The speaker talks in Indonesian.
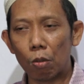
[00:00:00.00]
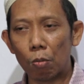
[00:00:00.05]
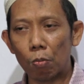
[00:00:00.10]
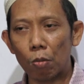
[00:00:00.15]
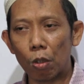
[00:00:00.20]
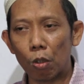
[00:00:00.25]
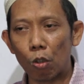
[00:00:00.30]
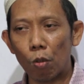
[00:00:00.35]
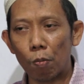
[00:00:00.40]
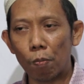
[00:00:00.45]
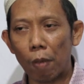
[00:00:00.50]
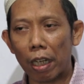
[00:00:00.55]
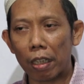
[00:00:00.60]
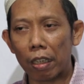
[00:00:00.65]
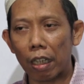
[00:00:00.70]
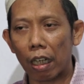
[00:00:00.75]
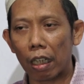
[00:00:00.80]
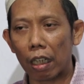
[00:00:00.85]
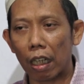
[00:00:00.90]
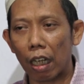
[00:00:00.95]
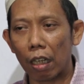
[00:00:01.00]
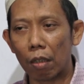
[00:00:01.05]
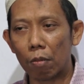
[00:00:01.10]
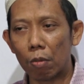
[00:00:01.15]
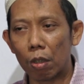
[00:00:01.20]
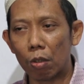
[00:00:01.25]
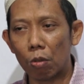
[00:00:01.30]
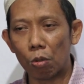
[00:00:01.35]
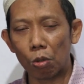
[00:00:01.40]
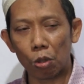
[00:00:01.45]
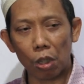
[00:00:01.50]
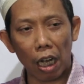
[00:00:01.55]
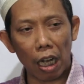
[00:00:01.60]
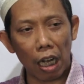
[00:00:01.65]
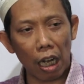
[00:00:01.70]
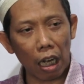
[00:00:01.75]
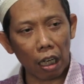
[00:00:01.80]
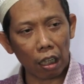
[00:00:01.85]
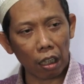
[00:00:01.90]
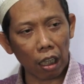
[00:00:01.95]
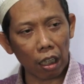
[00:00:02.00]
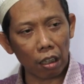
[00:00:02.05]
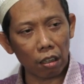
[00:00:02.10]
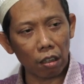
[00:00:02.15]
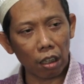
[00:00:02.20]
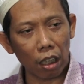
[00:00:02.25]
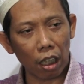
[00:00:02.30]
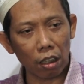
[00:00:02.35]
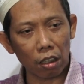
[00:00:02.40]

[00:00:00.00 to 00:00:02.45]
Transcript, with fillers: mengupayakan mengusahakan